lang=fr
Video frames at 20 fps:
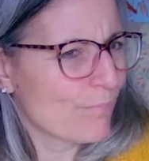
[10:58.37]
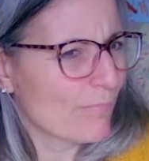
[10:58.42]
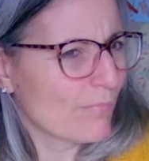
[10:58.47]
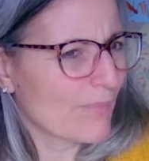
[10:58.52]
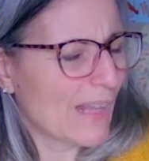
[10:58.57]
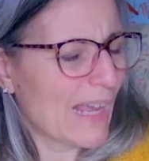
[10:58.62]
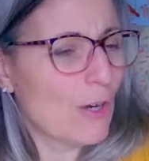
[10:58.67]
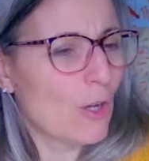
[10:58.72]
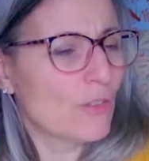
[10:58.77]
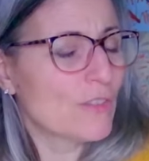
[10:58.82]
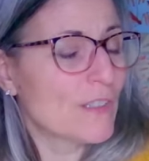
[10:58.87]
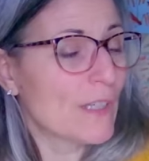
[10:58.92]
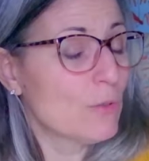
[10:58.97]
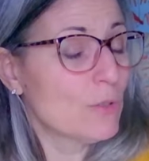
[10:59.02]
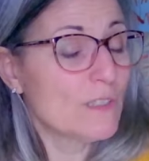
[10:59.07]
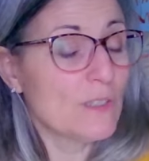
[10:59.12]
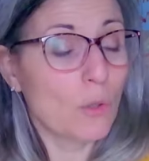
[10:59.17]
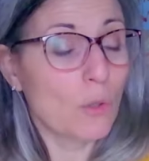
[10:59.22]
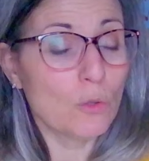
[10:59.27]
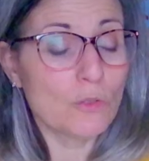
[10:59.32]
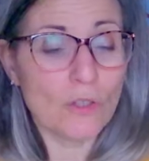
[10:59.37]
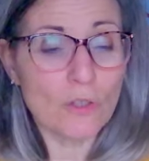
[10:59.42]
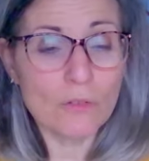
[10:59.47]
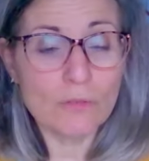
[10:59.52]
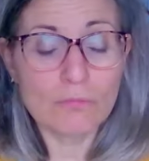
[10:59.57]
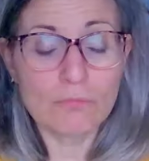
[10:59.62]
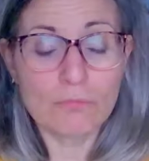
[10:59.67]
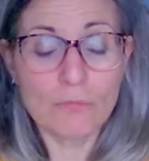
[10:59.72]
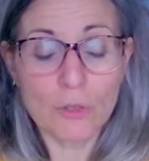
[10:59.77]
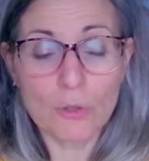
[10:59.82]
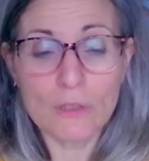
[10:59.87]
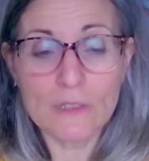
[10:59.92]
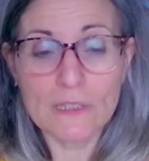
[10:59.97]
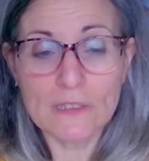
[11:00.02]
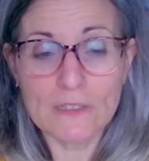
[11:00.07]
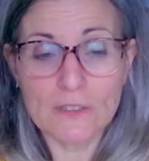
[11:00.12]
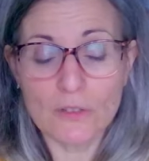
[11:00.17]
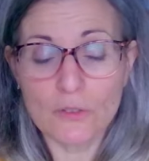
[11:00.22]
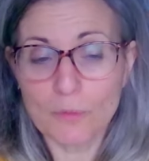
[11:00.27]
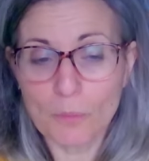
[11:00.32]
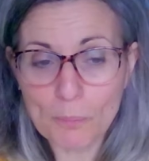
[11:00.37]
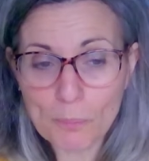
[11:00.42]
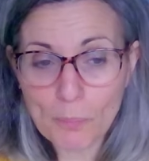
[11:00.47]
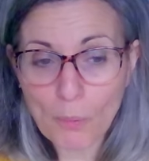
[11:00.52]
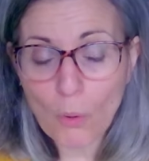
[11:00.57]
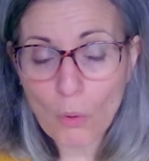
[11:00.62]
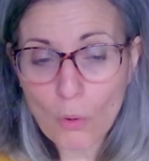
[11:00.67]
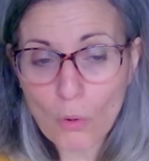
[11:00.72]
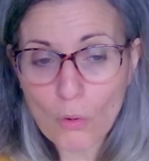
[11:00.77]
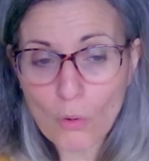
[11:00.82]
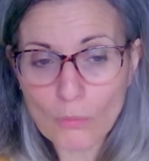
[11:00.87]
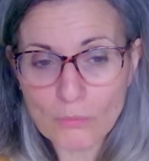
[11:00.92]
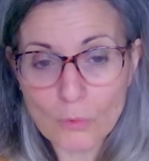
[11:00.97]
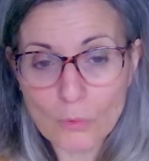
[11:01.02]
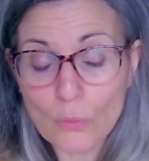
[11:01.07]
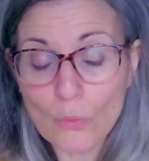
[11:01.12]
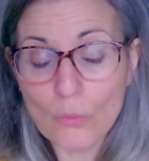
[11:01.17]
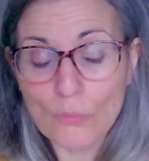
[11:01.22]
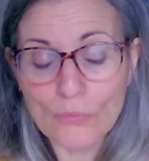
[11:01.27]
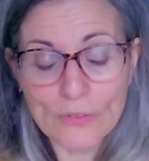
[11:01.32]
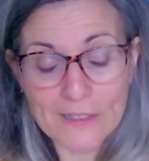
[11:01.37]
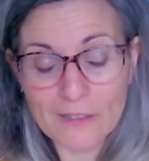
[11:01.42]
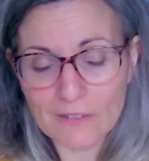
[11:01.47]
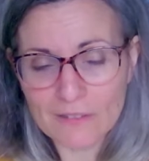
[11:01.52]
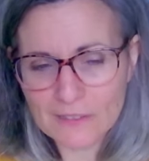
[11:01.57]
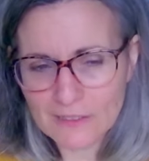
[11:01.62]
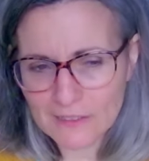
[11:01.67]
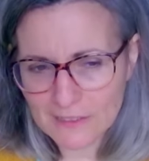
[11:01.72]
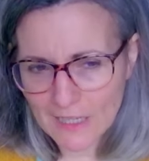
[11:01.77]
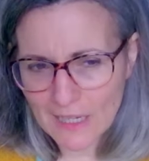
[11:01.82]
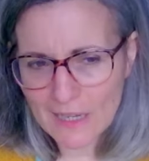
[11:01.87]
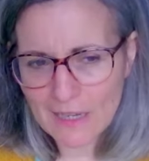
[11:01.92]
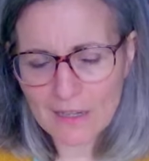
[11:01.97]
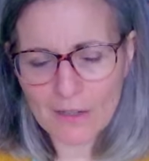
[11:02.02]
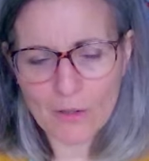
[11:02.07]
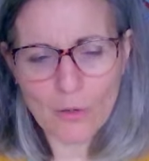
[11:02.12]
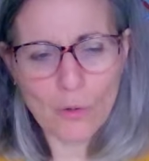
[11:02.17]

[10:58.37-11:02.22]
alors ça veut dire autant de connaissances pro ou financières